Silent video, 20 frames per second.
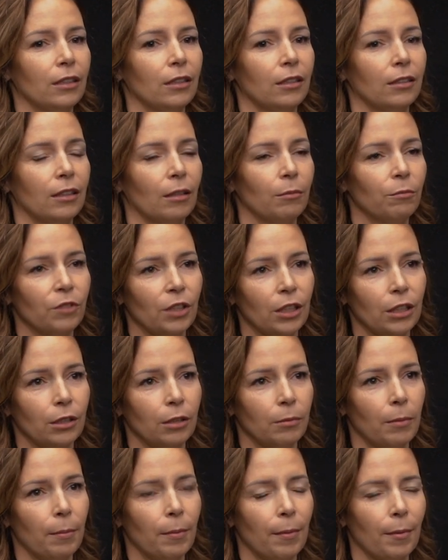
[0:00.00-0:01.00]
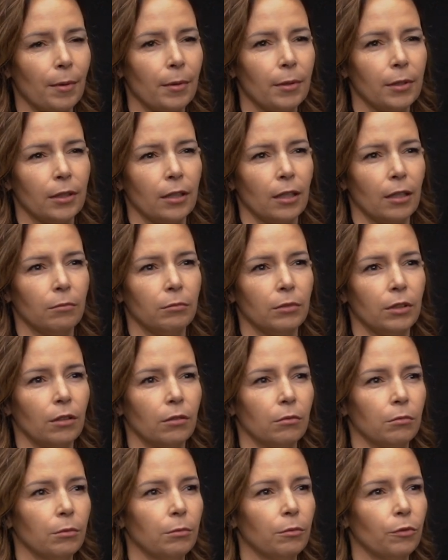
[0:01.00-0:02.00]
Yy, tam wtedy chyba pamiętam,
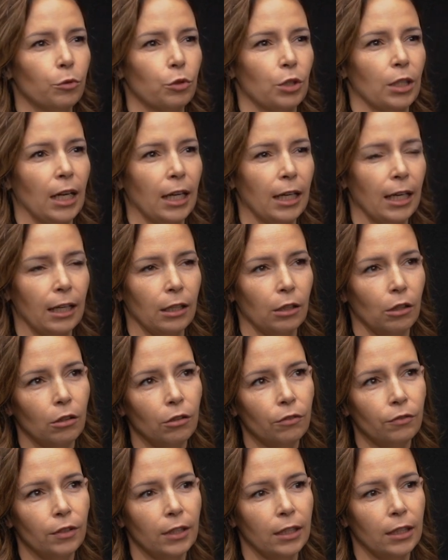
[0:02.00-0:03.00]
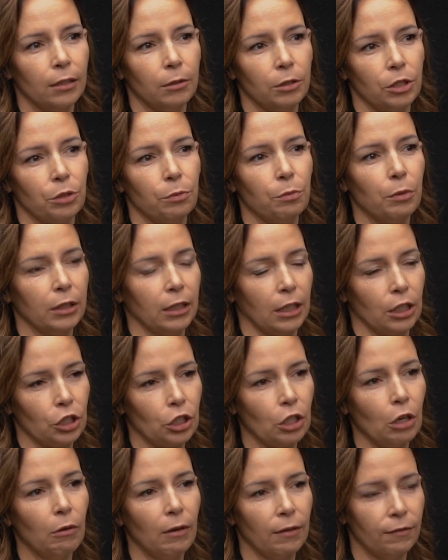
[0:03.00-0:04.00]
on mi mówił, że na Janowie, gdzieś była taka
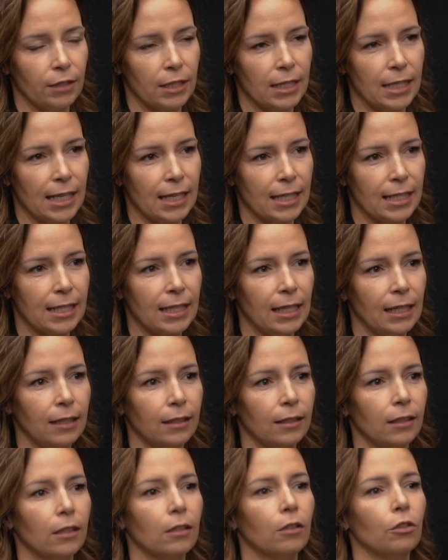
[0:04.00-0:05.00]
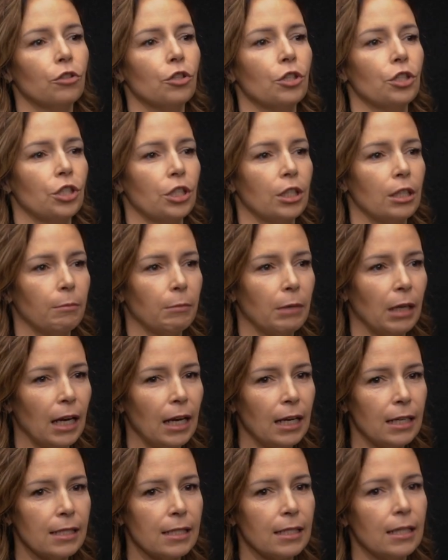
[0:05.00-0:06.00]
szkoła fryzjerska i kończyli 7
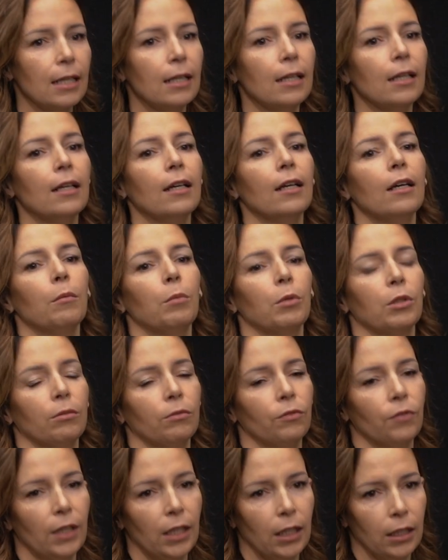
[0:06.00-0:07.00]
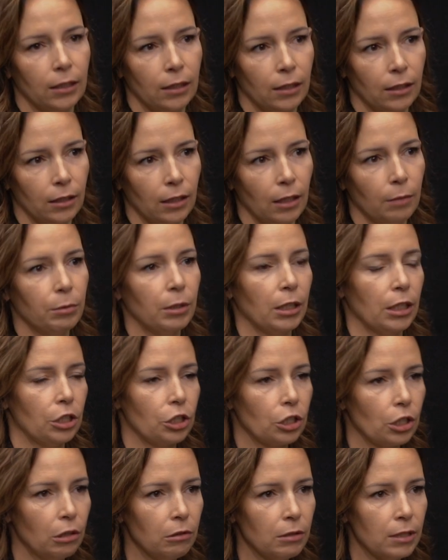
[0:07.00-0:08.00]
klas. Potem dwa lata jakby takiej
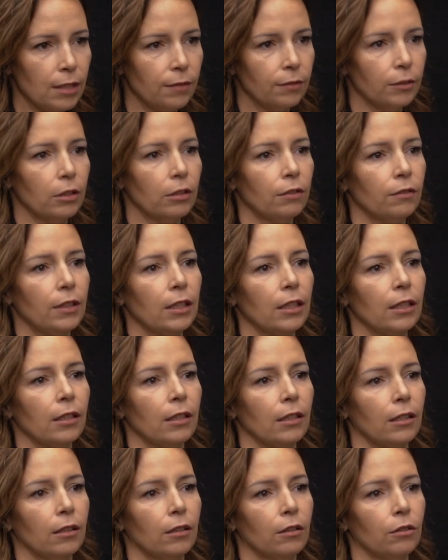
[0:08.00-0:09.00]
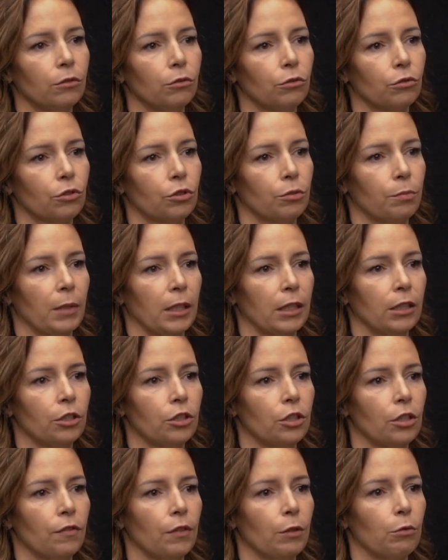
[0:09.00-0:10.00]
szkoły zawodowej i on już
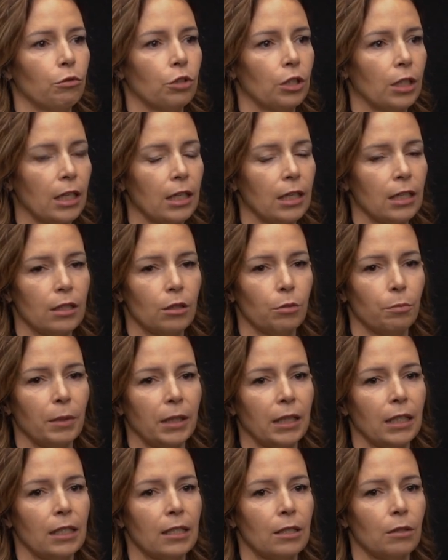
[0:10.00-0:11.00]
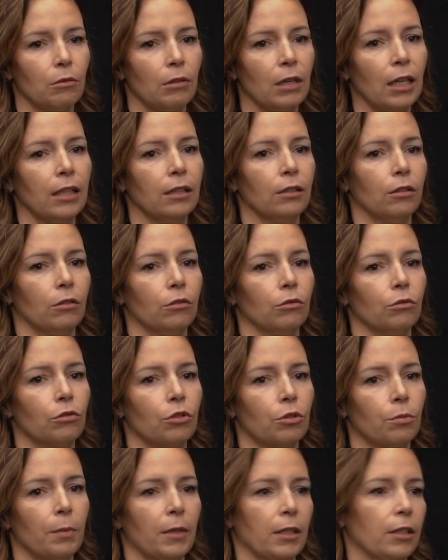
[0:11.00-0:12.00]
praktycznie w wieku 14-15 lat, on
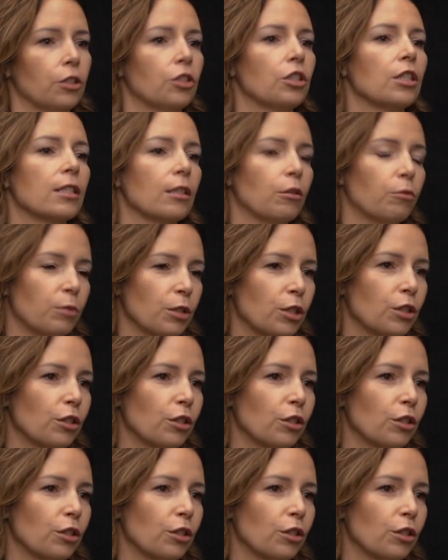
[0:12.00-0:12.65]
już praktycznie stał przy